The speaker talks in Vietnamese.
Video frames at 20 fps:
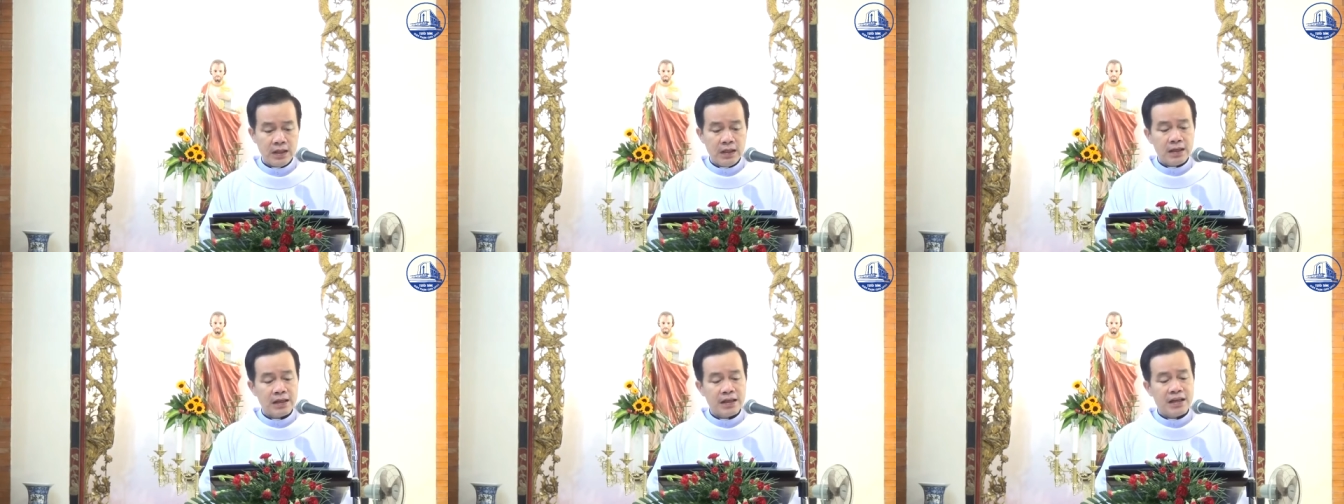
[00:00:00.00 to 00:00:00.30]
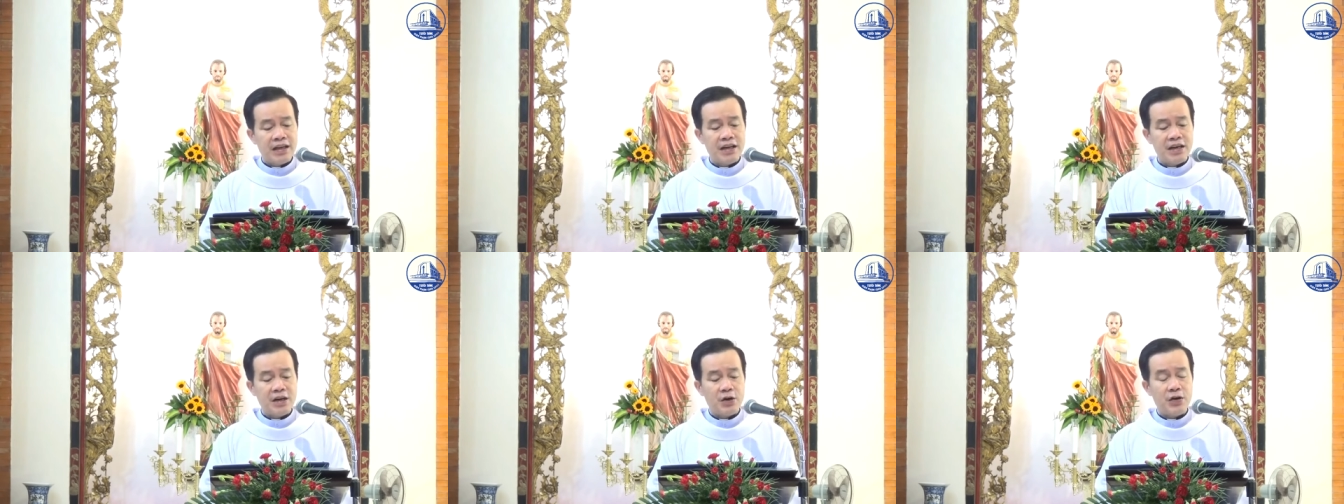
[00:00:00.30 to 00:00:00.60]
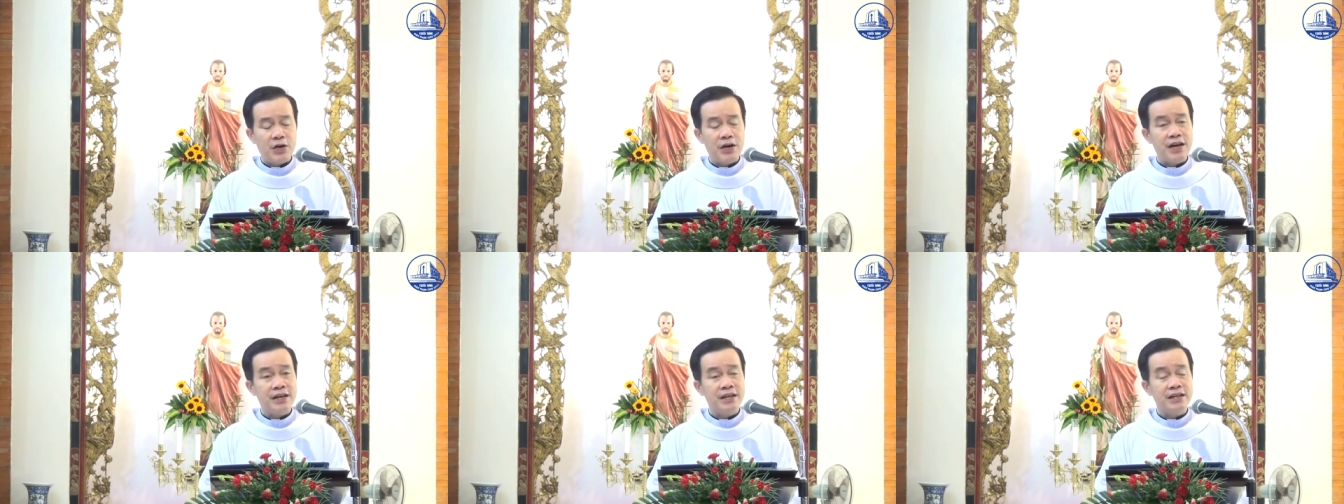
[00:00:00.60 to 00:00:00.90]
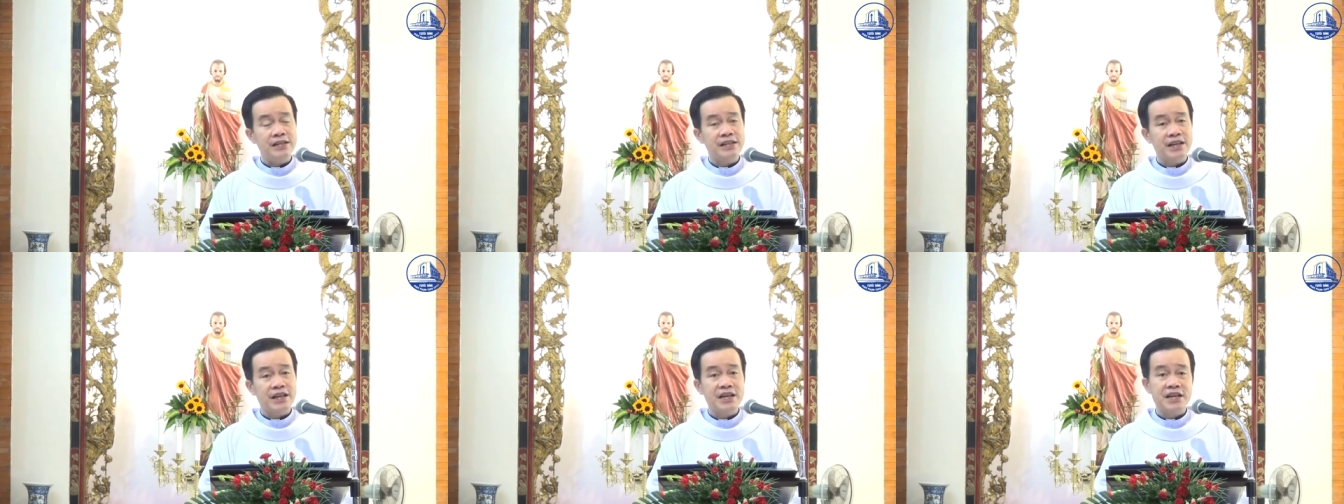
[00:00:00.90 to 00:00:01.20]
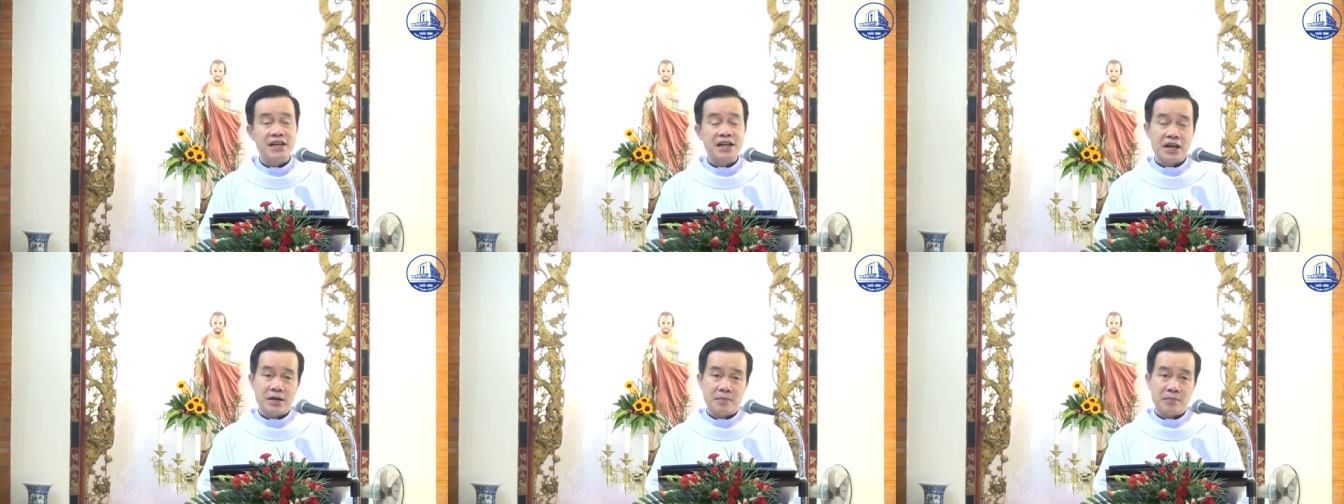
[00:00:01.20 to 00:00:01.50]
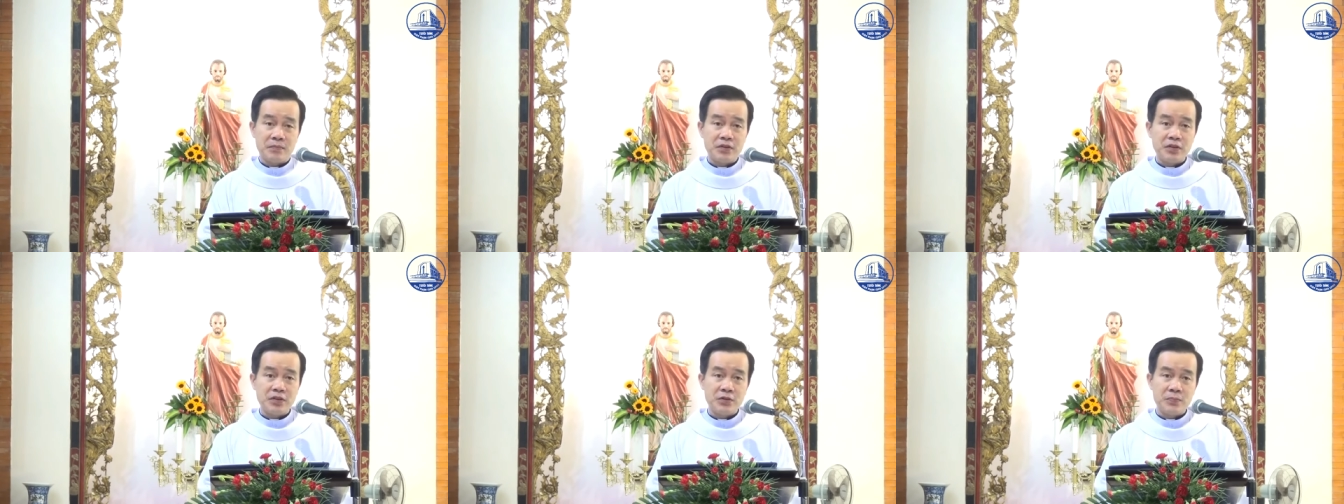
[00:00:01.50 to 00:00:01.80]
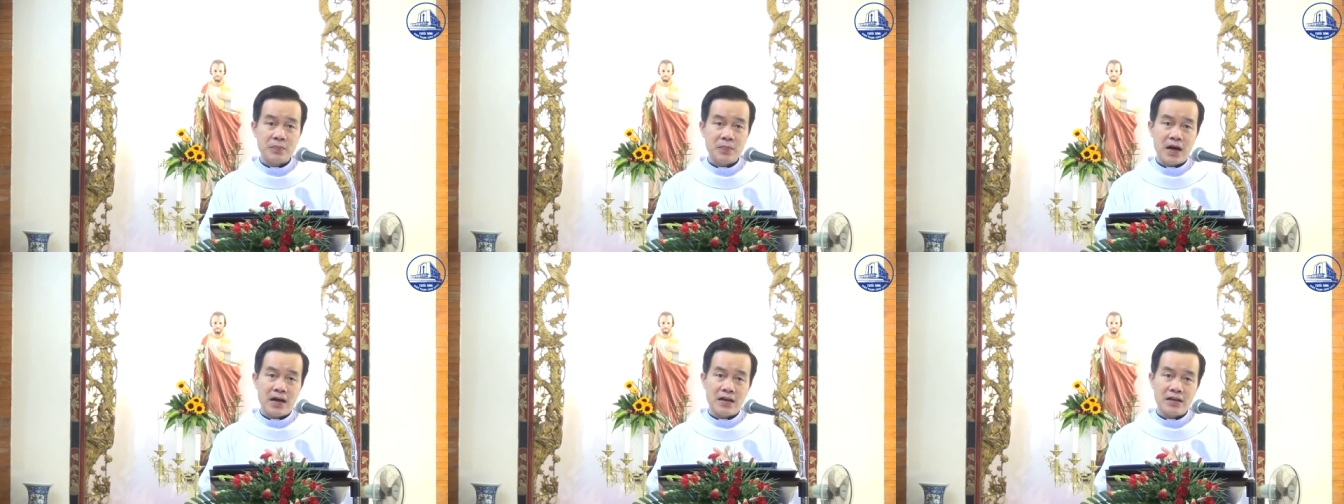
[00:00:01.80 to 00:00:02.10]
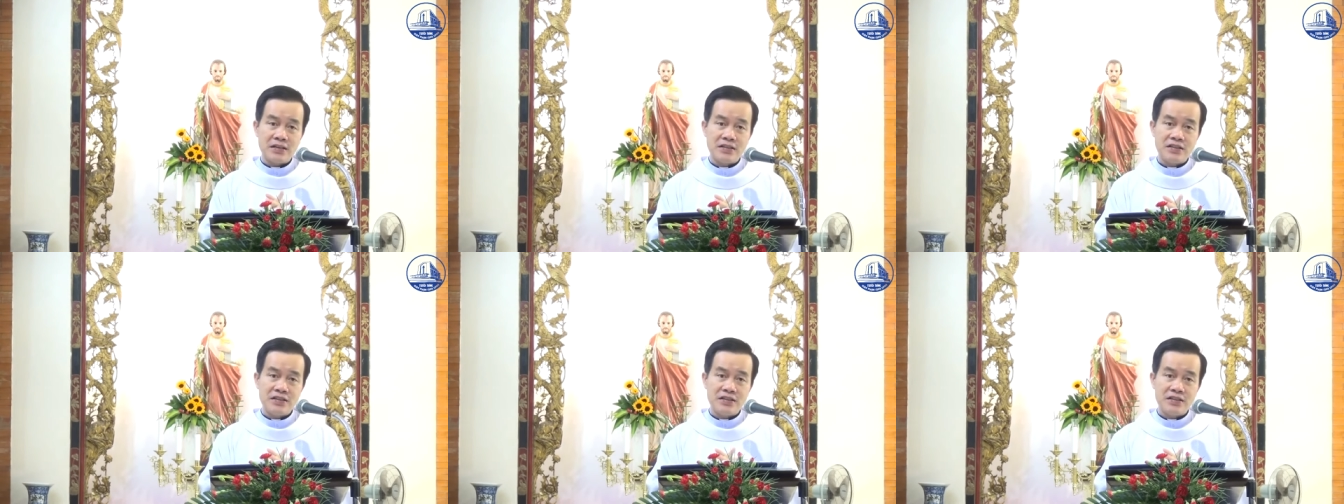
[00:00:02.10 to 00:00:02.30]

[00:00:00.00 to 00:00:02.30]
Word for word: khi nói đến kinh nghiệm thương bạn